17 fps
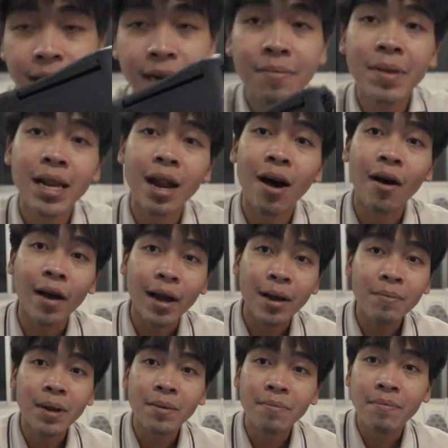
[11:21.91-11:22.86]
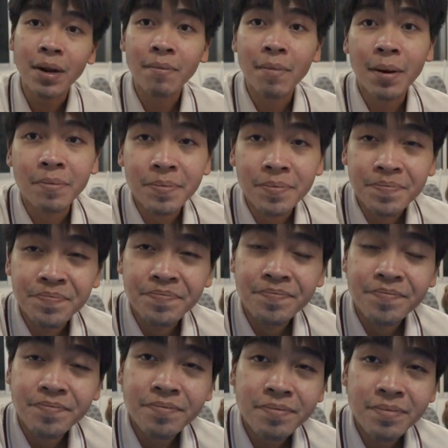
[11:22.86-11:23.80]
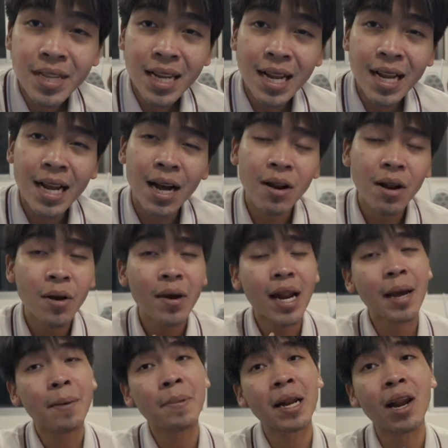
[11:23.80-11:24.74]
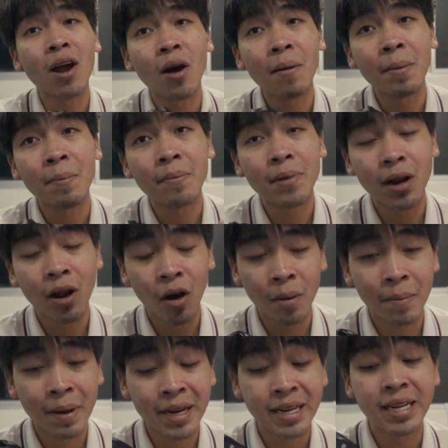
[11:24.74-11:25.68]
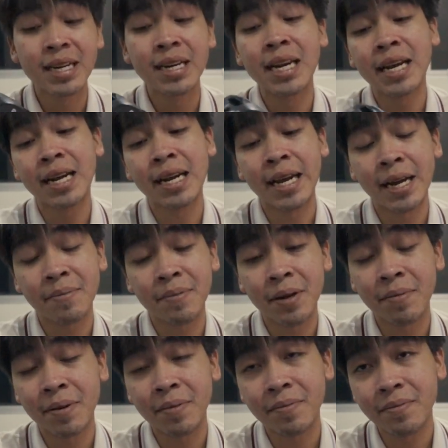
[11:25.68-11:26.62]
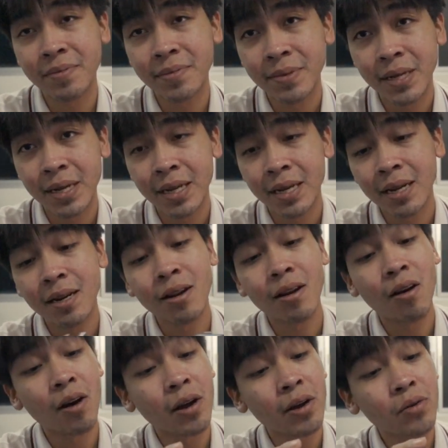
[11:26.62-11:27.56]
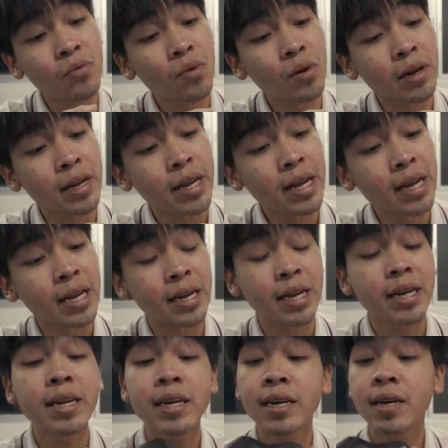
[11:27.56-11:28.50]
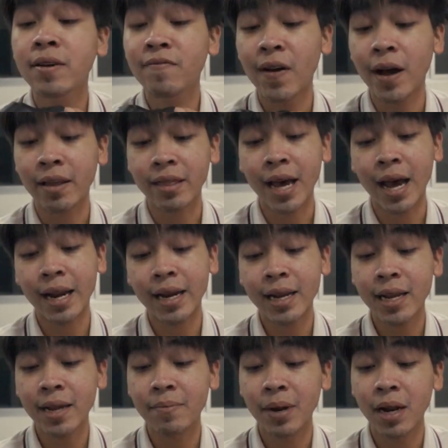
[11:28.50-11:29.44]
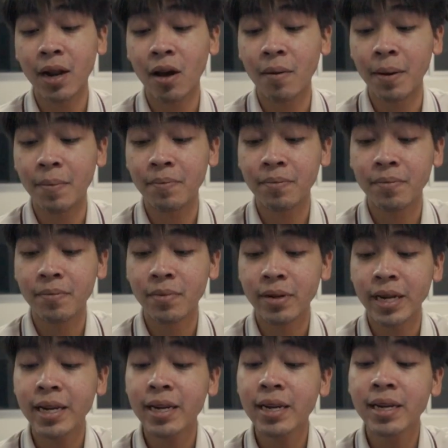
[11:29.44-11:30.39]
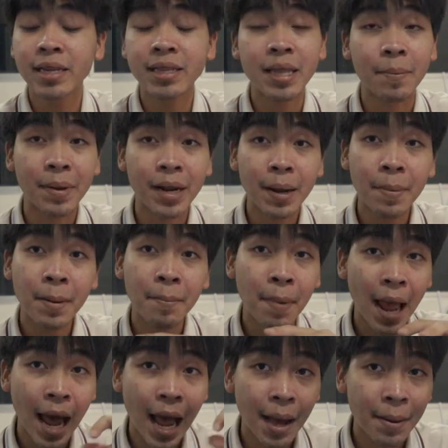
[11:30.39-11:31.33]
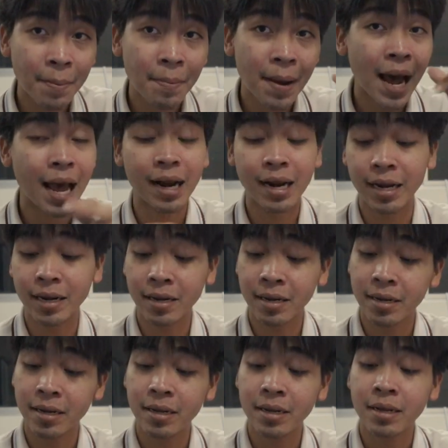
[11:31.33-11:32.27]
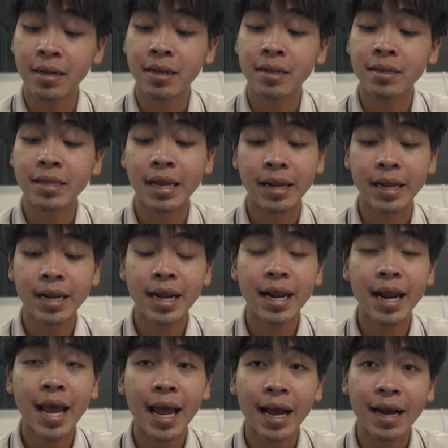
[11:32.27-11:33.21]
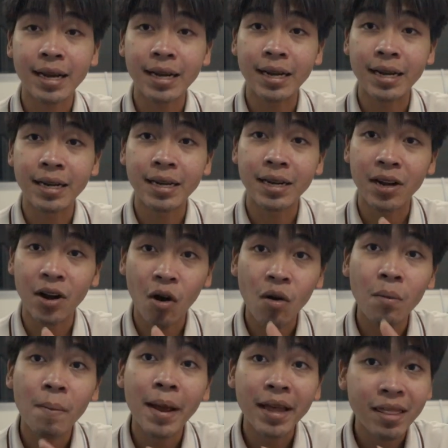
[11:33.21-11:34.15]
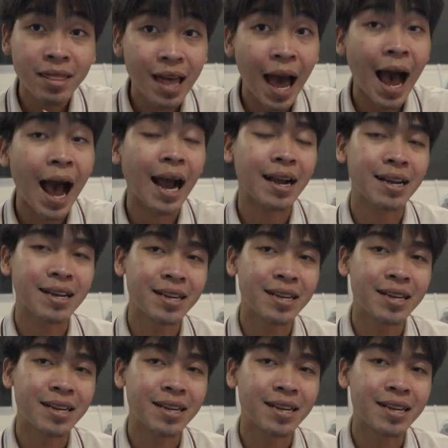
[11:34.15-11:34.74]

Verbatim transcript: อถ้ามีรอยก็เป็นเป็นแบบ เขาเรียกว่าอะไรเป็นรอยแบบรอยไมเนอร์เล็ก ๆ เป็นแบบรอยขนขีดนิดนึง ฝั่งซ้ายนี่ก็เห็นเป็นรอยแบบนิดนึงแต่ไม่ได้เป็นแผลแบบแผลลึกแต่ที่แน่ ๆ คือกล้องแม่งสาก